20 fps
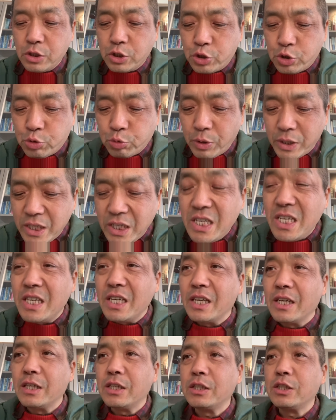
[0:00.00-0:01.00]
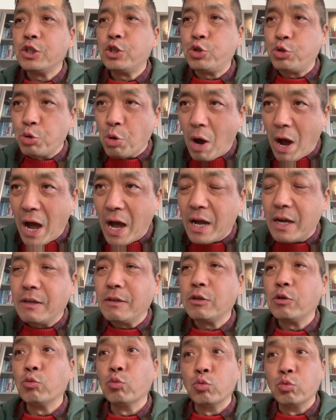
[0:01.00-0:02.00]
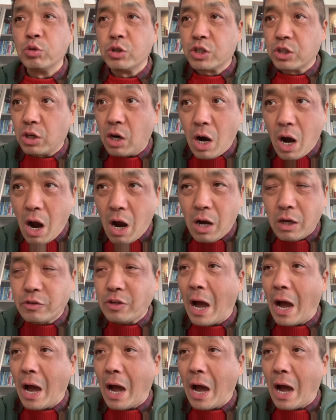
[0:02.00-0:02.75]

随意选五折啊，